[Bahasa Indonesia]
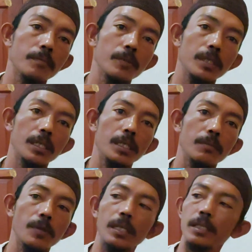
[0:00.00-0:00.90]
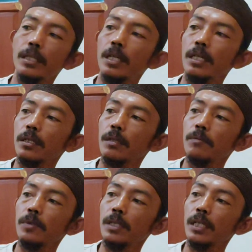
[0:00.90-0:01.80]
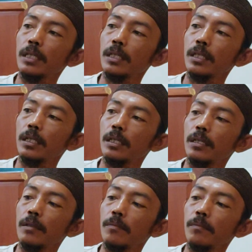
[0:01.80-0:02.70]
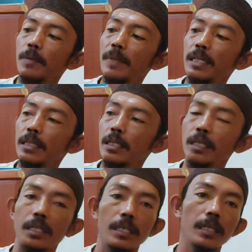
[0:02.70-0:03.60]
kemudian Ibu Anissa, kemudian Bapak Asri,